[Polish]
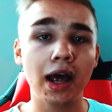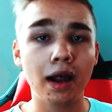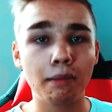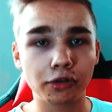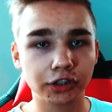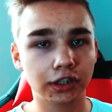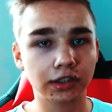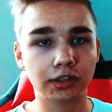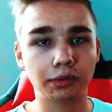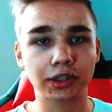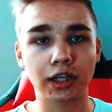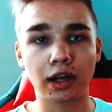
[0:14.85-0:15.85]
możecie to
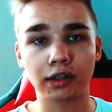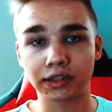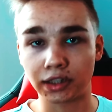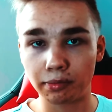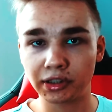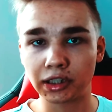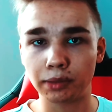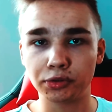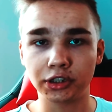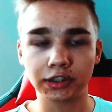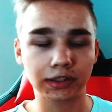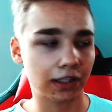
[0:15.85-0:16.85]
zrobić klikając na niebieski
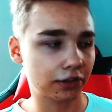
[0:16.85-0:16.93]
przycisk.